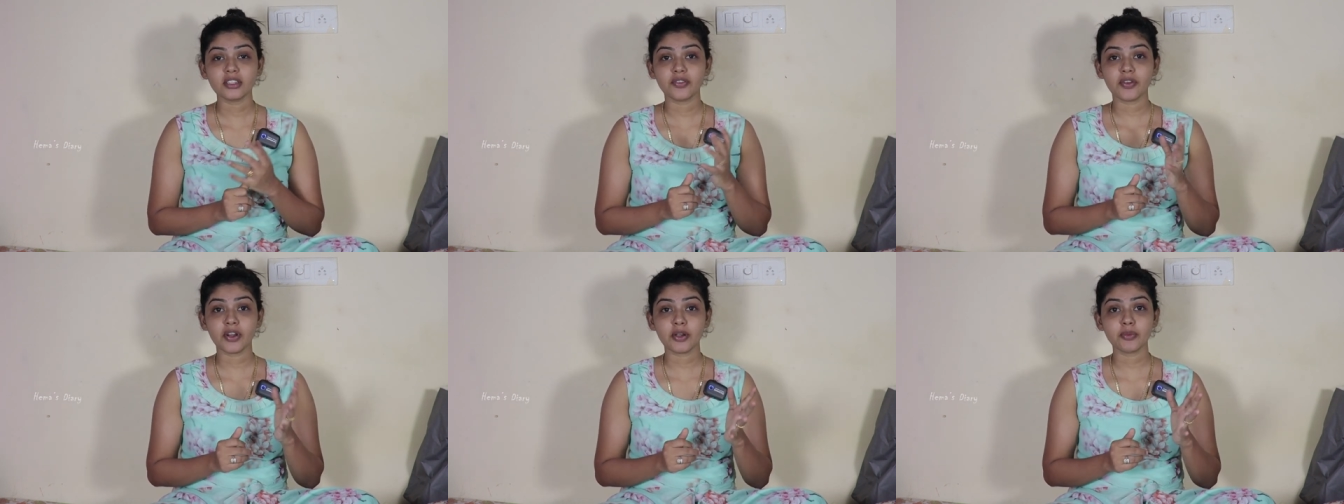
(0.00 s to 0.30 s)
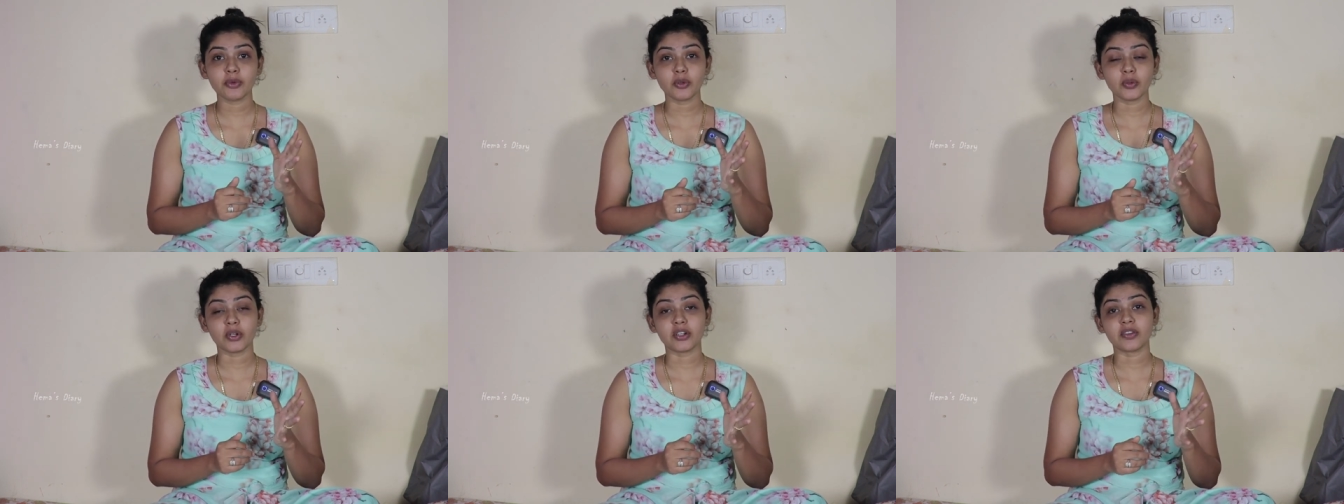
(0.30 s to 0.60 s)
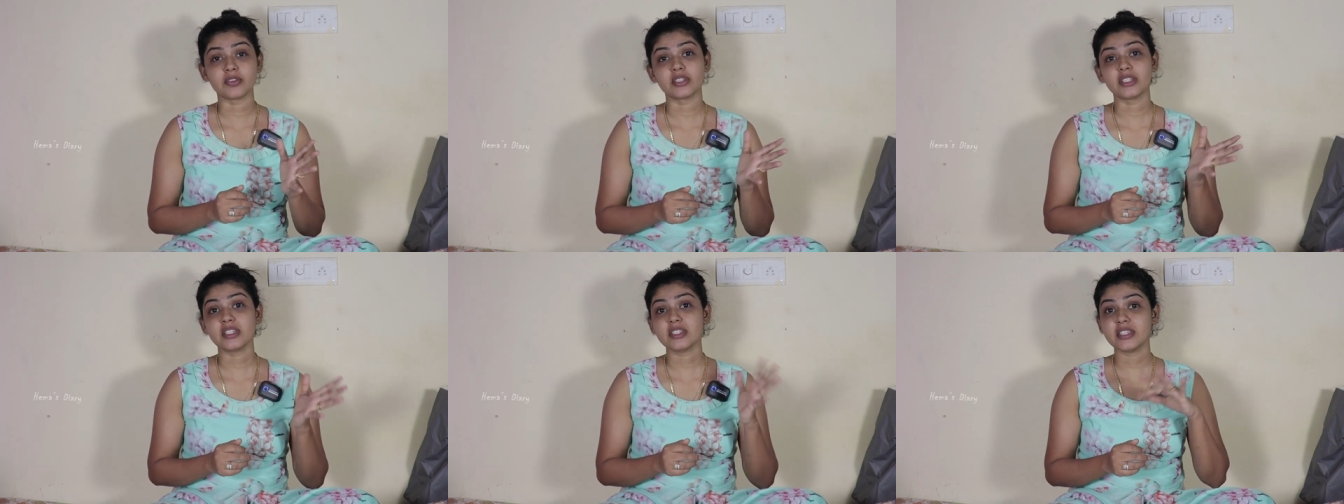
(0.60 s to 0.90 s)

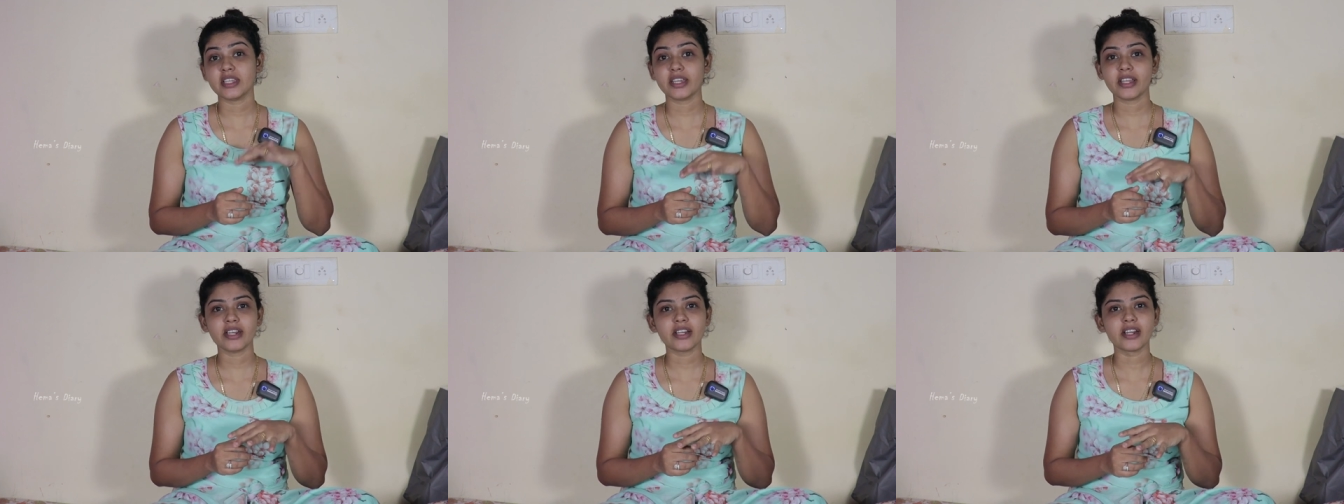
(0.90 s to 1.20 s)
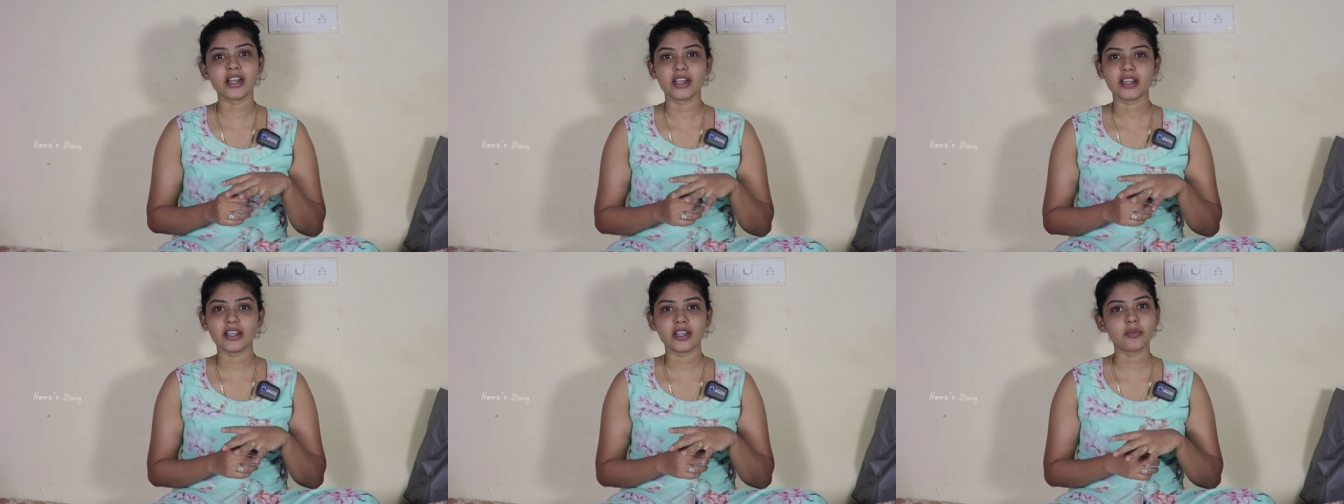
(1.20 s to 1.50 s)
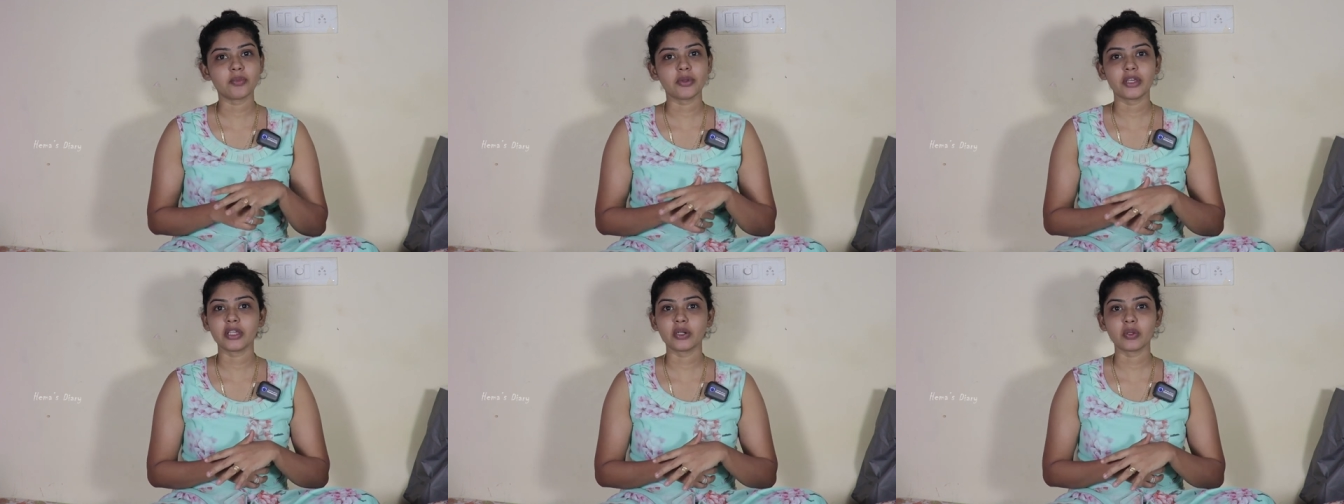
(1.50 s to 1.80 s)
திருவான்மையூரில் வந்து சீக்ரெட்
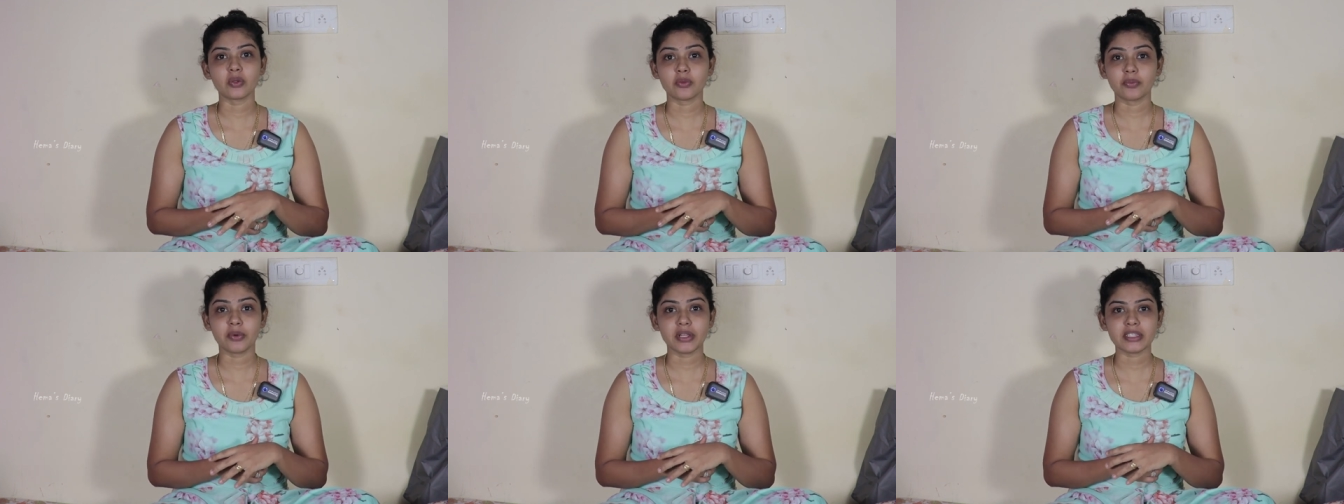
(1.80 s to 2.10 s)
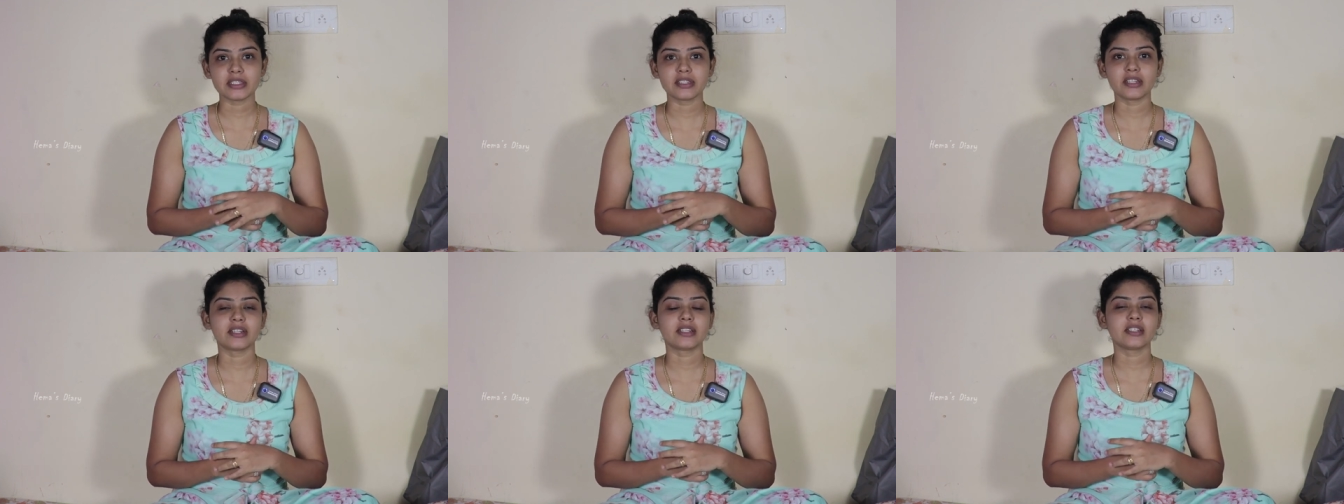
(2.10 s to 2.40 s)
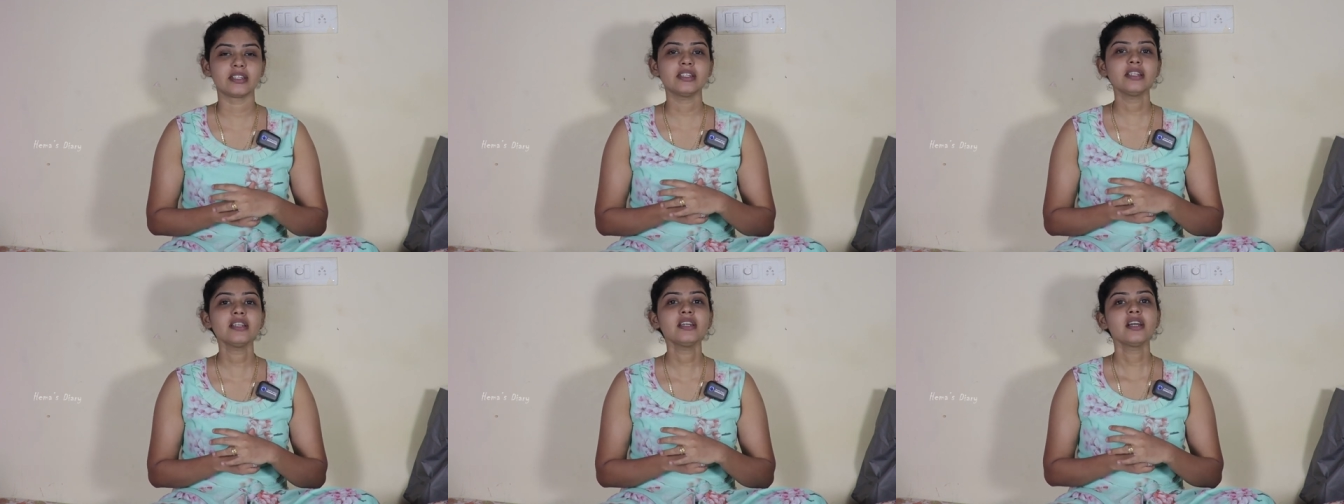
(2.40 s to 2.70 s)
கார்டன் அப்படிங்கிற ஒரு பிளேஸ்
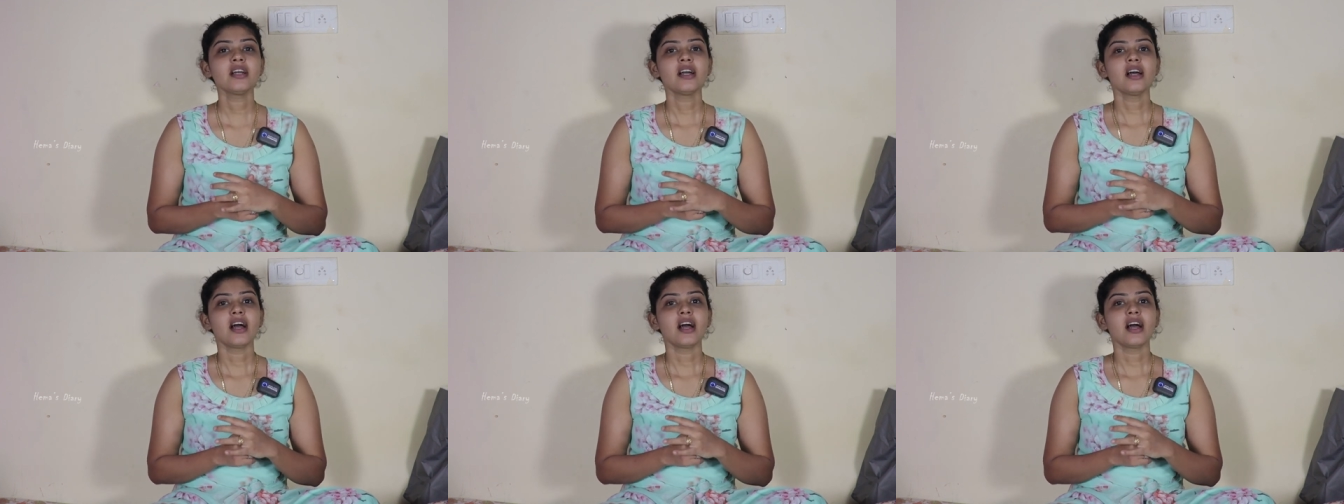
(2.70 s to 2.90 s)
இருக்குது